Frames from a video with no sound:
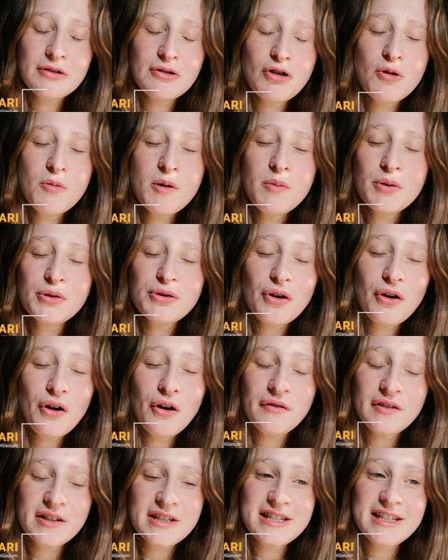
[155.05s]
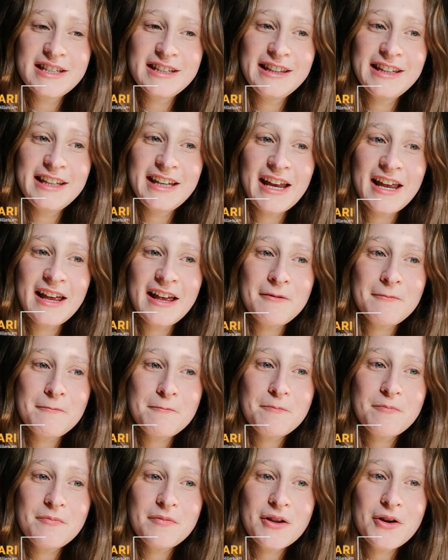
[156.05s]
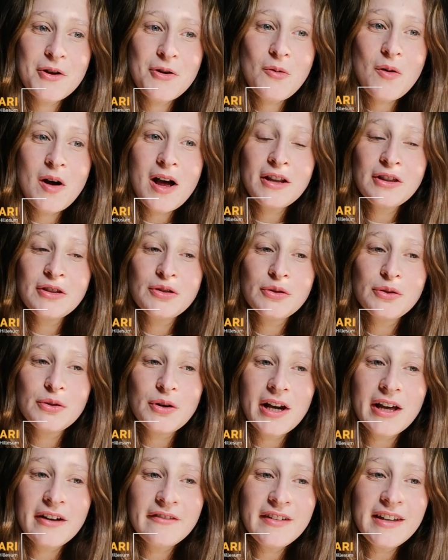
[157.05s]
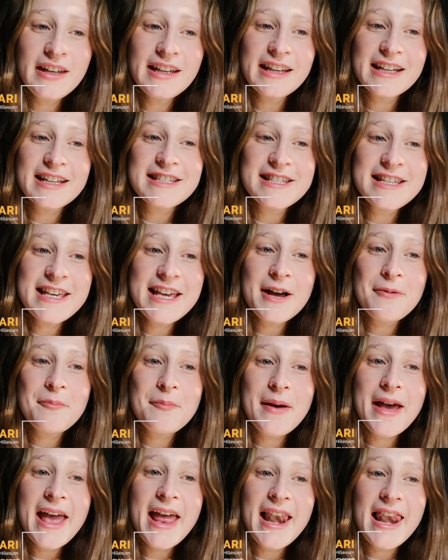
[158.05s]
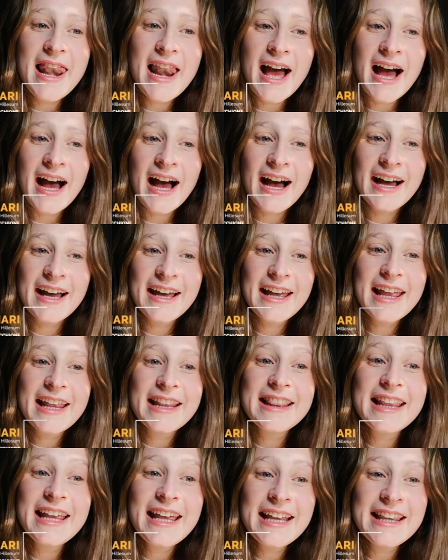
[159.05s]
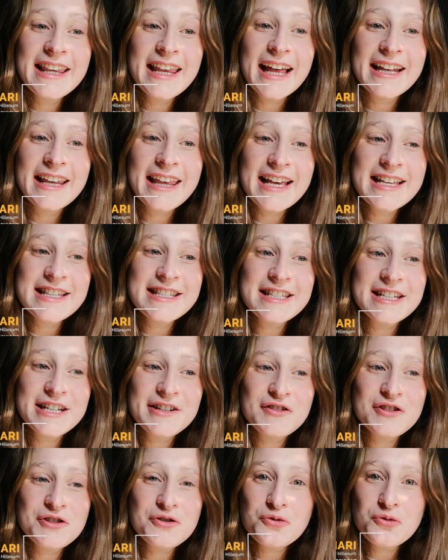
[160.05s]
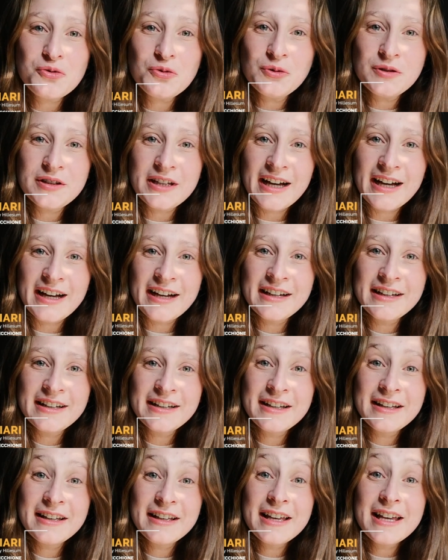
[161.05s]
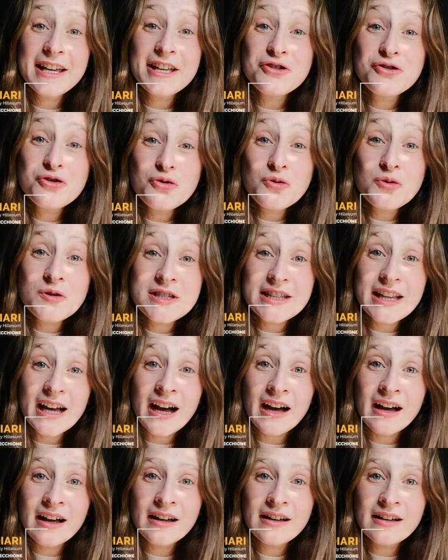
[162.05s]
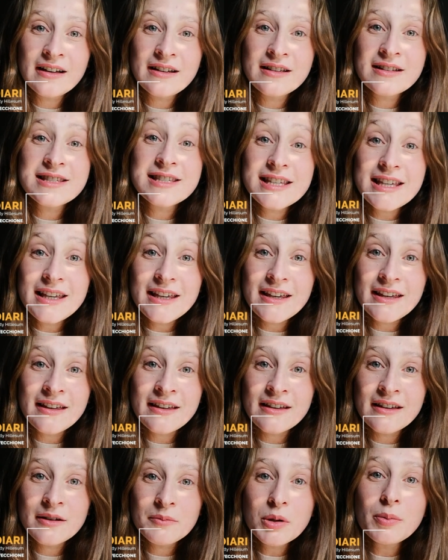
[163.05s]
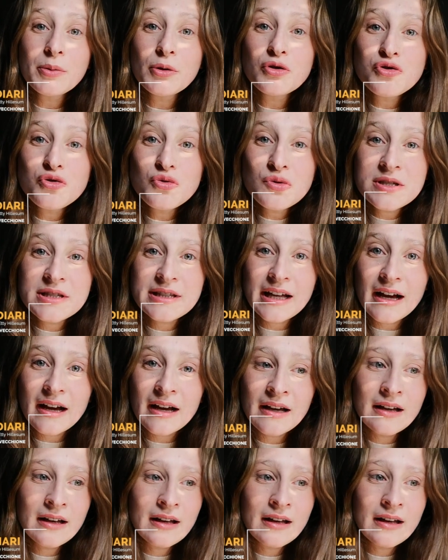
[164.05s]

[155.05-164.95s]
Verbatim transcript: Come potrò far sentire quanto la vita sia bella e degna di essere vissuta e giusta? Sì, proprio giusta.